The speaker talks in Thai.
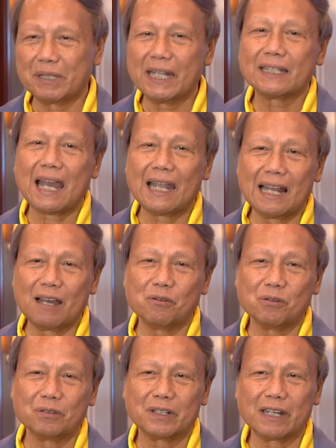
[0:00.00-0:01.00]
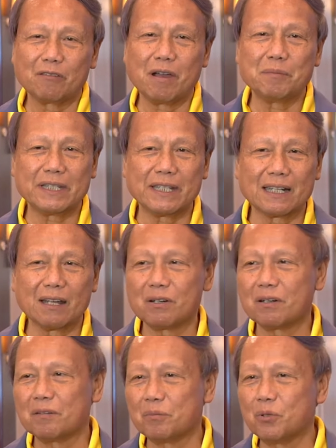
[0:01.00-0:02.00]
ประเทศไทยเราในความเป็นจริงเรา
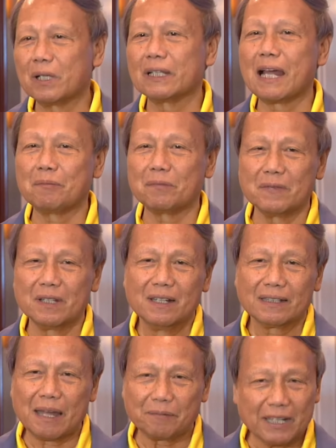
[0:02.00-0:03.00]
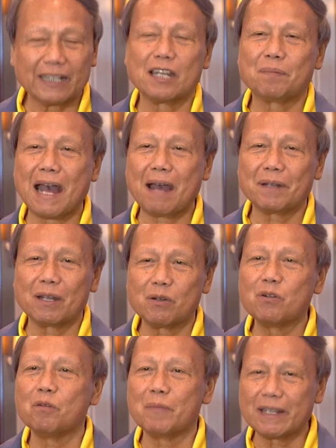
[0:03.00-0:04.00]
ก็พูดกันตามตามศักยภาพ เรา
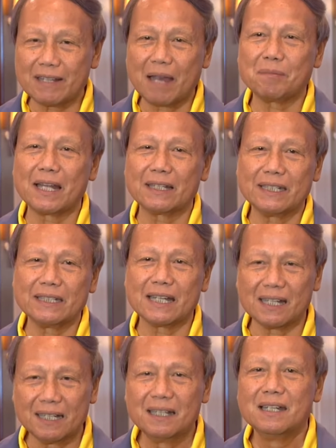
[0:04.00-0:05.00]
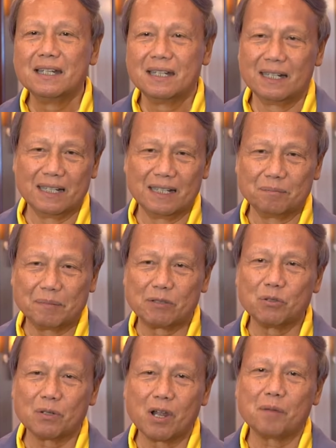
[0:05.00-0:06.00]
ก็คงไม่สามารถที่จะไป
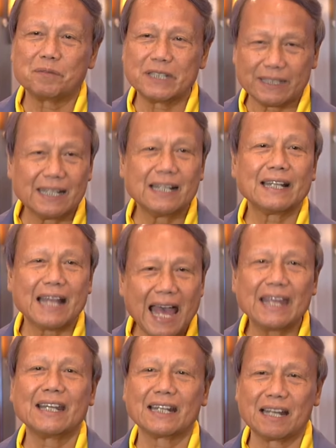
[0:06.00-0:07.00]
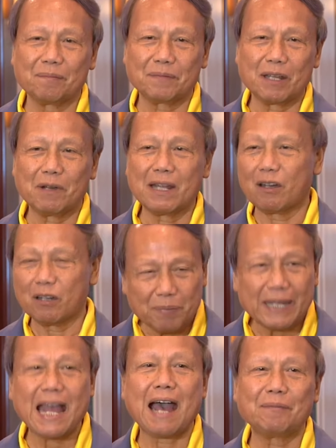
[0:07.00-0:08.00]
สู่รอบชิงชนะเลิศได้นะครับ แต่ว่าเราก็
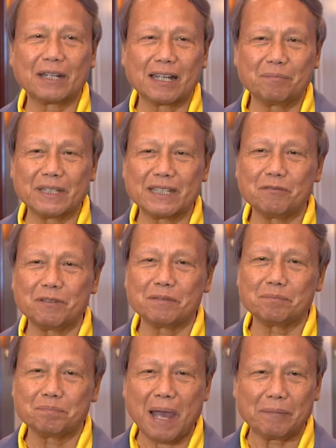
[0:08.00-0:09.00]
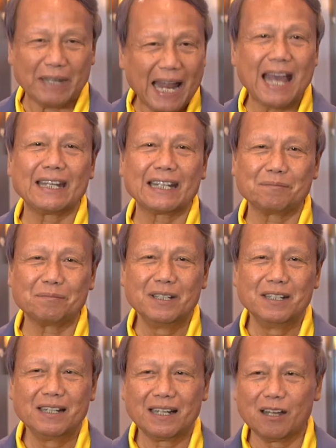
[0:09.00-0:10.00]
พยายามนะครับ ไม่ใช่ว่าไปไม่ได้นะครับ
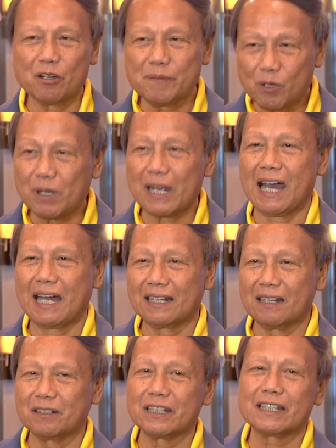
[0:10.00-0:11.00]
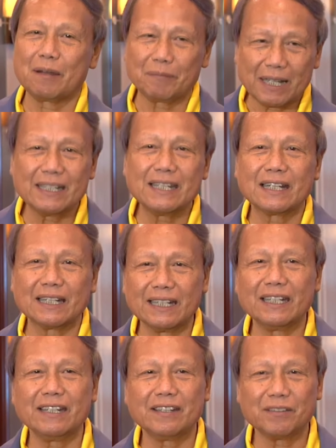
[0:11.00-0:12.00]
เราก็มีโอกาสเราก็จะทำหน้าที่กัน
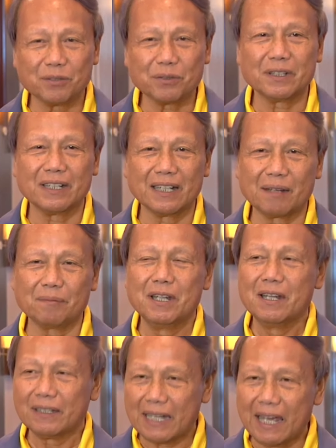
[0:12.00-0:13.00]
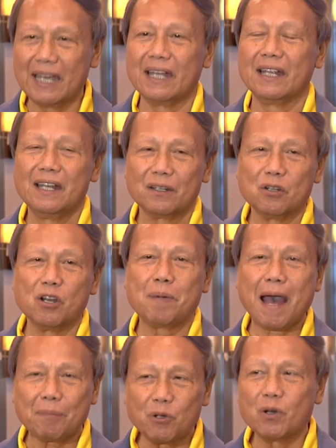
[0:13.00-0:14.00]
ได้ดีที่สุดนะครับ แต่โดย
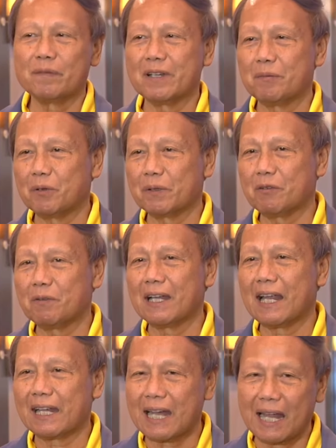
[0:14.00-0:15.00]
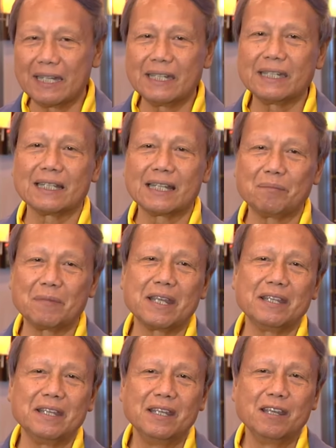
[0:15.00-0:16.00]
ภาพรวมเนี่ยผมคิดว่ารายการนี้จะทำให้
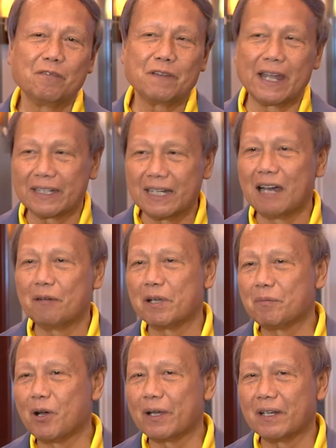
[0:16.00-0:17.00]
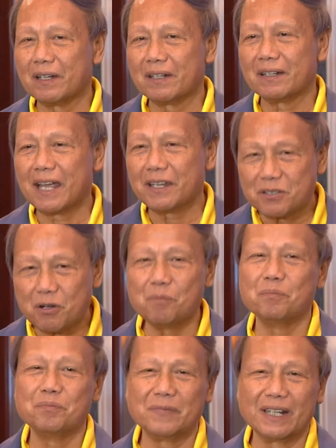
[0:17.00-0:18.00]
แฟนกีฬาวอลเลย์บอลได้ช
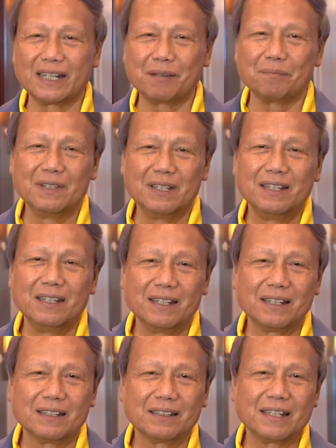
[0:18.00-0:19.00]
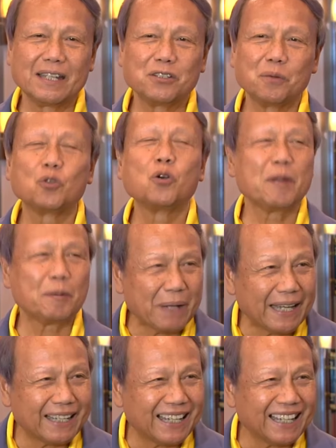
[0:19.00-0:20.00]
มนะครับ ได้ชมตัว
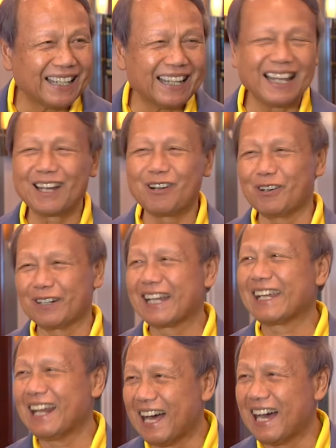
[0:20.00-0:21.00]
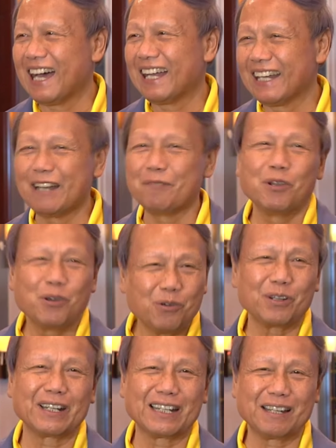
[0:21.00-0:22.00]
เป็นๆนะฮะของนักกีฬาระดับโล
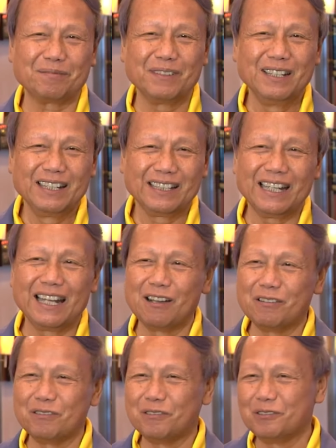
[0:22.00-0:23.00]
กนะครับที่เรา